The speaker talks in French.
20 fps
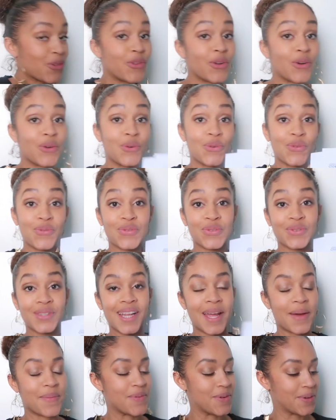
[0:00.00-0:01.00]
Dans le fond
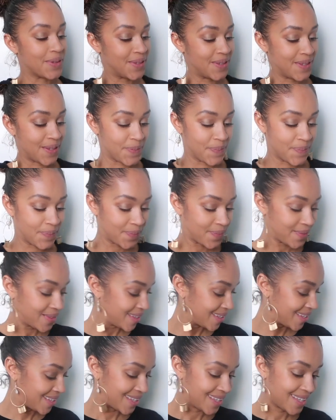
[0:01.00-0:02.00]
de la box,
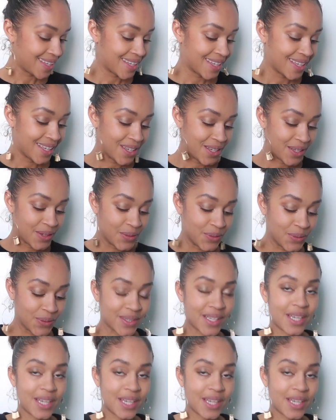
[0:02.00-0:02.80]
nous